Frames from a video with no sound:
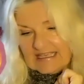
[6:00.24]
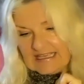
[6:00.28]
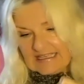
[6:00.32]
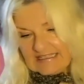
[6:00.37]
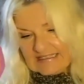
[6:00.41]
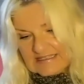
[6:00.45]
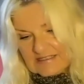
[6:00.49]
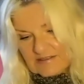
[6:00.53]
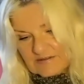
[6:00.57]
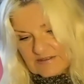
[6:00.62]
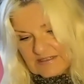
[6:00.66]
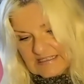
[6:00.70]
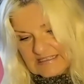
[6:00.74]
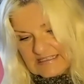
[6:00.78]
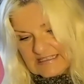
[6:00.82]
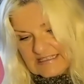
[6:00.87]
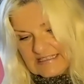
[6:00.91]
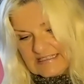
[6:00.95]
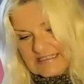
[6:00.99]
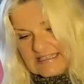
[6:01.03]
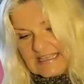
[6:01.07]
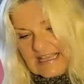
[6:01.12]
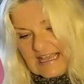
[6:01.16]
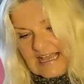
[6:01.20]
jetzt, und das
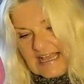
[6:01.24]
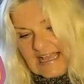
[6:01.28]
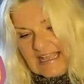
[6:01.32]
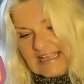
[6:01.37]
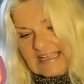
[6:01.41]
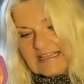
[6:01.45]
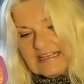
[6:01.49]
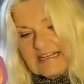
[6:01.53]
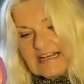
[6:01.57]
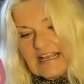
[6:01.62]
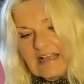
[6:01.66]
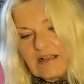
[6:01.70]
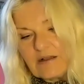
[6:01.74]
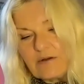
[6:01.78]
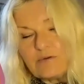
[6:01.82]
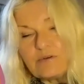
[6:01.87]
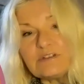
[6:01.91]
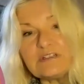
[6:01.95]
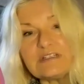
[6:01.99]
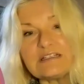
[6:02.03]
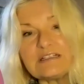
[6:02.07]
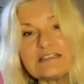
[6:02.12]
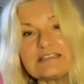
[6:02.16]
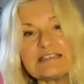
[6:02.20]
ist der Einklang
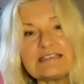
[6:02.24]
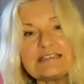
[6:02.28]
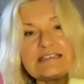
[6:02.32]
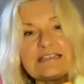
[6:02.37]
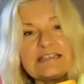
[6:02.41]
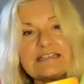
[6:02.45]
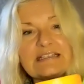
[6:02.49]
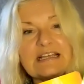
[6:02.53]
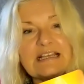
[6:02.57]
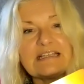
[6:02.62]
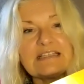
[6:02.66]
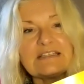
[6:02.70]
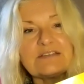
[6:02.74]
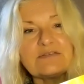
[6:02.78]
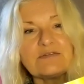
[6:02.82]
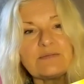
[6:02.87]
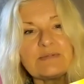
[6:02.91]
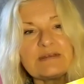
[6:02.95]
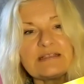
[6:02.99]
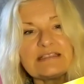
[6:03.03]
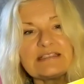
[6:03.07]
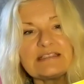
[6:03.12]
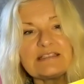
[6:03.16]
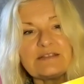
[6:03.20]
und es ist die
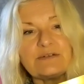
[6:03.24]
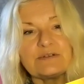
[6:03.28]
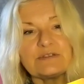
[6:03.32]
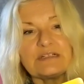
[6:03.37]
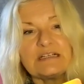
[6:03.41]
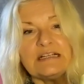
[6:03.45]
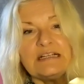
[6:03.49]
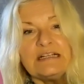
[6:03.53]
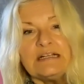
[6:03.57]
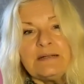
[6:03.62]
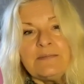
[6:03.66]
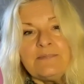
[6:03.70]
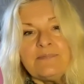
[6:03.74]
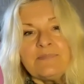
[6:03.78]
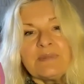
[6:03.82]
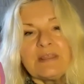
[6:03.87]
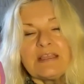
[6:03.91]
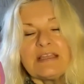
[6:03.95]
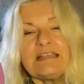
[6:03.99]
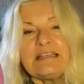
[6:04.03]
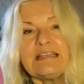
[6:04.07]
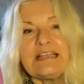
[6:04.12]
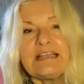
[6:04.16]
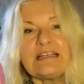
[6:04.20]
Transformation.
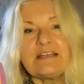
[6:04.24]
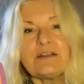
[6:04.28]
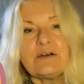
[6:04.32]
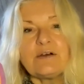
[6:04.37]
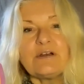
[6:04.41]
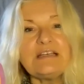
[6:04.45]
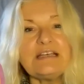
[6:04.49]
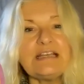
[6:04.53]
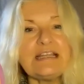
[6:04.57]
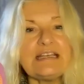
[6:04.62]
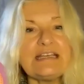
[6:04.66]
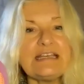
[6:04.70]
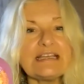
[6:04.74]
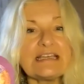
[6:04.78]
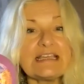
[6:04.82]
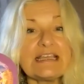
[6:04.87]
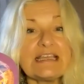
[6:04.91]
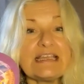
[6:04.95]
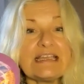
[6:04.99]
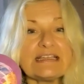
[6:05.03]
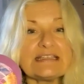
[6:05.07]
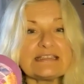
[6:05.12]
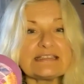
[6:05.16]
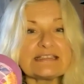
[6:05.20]
In der neuen
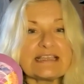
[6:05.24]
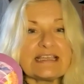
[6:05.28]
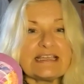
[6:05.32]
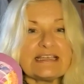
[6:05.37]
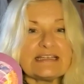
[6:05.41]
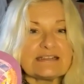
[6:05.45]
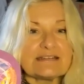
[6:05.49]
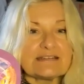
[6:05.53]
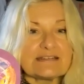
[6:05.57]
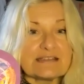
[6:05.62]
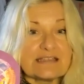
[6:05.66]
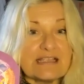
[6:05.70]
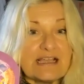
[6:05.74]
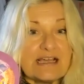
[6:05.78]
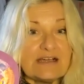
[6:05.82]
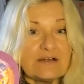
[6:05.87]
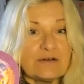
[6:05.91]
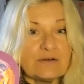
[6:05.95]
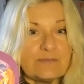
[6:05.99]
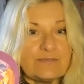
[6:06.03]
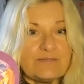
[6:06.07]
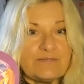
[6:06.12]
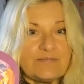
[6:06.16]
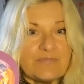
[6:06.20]
Energie jetzt geht es
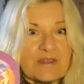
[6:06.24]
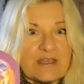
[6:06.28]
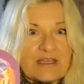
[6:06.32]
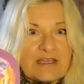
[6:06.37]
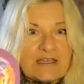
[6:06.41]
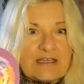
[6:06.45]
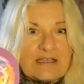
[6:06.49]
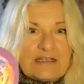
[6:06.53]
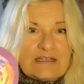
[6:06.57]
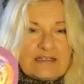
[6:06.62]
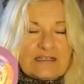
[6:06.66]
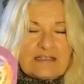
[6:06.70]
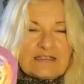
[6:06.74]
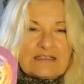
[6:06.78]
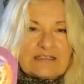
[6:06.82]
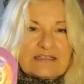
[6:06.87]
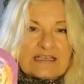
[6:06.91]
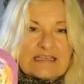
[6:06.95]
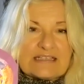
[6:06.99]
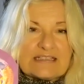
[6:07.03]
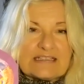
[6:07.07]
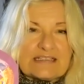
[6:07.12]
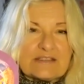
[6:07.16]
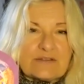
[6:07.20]
darum,
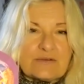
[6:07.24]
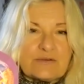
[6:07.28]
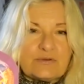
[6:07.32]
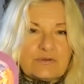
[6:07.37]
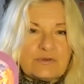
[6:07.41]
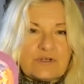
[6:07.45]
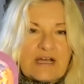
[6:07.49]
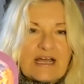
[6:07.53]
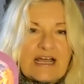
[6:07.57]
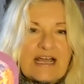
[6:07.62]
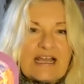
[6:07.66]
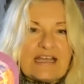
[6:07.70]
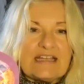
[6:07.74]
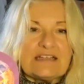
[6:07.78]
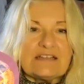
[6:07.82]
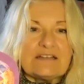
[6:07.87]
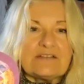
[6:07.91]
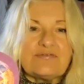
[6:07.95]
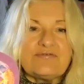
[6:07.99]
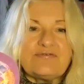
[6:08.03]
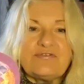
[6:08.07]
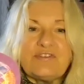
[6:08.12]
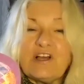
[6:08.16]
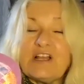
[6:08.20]
dass du ein
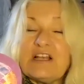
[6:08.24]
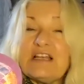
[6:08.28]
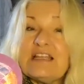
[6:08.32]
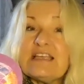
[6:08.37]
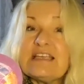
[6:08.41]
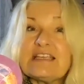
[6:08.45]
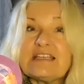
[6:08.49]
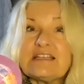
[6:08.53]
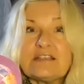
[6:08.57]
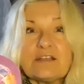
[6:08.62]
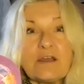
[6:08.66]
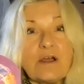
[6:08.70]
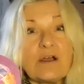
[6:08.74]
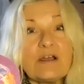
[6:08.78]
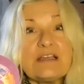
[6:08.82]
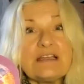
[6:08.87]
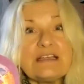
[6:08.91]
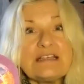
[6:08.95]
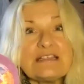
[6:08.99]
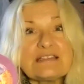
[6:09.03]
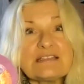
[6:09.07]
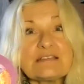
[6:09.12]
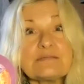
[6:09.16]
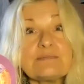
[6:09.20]
völlig
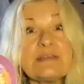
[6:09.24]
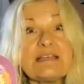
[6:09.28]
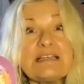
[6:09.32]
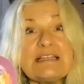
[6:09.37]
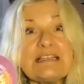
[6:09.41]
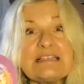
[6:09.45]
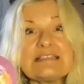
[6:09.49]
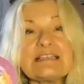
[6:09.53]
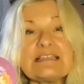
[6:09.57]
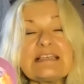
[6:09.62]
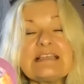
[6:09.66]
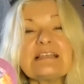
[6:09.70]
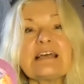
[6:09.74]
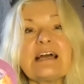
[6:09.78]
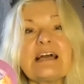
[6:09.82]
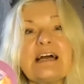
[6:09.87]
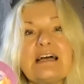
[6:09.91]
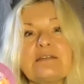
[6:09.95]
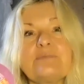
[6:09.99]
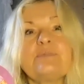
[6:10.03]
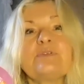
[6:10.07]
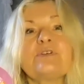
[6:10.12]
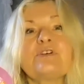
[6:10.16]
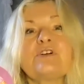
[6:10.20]
neues
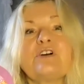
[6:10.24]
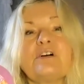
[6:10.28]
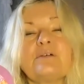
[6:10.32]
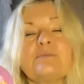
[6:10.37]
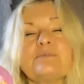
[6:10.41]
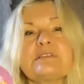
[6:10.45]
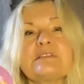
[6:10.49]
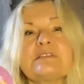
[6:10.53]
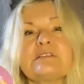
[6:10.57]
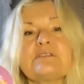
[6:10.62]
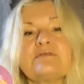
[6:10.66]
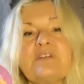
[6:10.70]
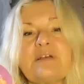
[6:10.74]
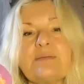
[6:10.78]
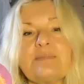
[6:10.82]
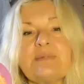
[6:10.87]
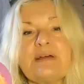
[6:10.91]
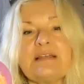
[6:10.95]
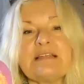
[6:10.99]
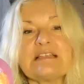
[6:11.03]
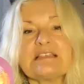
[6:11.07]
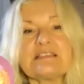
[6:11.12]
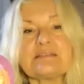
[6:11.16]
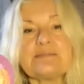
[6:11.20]
Medizinrad bekommst, wenn
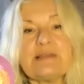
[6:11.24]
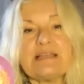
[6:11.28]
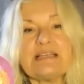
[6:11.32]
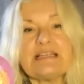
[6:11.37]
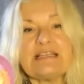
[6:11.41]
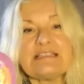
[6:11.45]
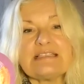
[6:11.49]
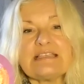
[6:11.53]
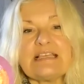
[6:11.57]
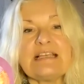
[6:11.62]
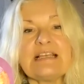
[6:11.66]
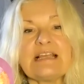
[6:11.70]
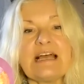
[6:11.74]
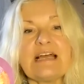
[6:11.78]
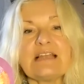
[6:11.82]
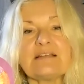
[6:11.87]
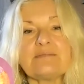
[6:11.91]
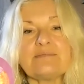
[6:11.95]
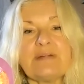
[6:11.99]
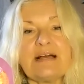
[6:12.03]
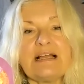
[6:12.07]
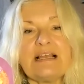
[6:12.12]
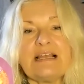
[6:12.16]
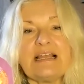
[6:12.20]
man das Medizinrad
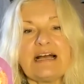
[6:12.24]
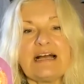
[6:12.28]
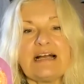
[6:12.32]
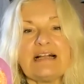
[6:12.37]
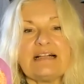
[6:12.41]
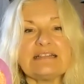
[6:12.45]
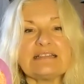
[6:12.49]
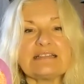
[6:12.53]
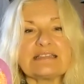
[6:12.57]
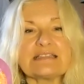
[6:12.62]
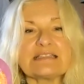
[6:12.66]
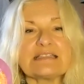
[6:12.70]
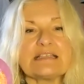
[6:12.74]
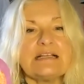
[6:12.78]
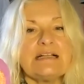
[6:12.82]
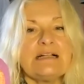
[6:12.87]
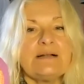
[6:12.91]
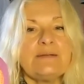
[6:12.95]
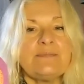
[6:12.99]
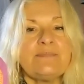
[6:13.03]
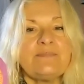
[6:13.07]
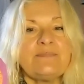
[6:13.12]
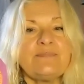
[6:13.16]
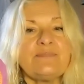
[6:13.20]
mal als
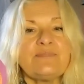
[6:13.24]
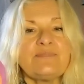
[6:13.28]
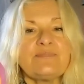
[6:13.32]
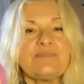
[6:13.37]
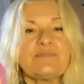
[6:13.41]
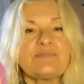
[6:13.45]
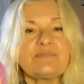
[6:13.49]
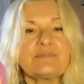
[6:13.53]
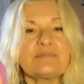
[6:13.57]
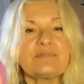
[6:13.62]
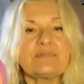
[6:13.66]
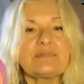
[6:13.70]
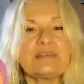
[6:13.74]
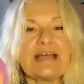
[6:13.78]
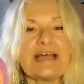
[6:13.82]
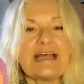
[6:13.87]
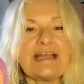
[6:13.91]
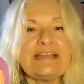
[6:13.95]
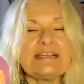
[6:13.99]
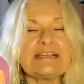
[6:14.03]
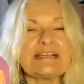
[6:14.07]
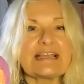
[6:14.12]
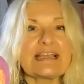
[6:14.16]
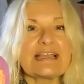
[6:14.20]

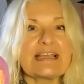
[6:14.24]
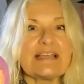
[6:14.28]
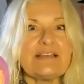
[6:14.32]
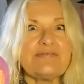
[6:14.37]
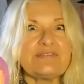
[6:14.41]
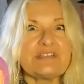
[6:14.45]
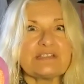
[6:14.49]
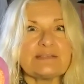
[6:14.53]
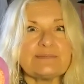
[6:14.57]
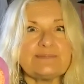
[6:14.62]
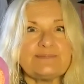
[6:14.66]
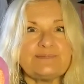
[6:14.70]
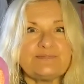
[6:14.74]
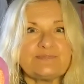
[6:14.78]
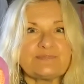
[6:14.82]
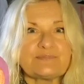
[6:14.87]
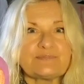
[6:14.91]
deine Kräfte,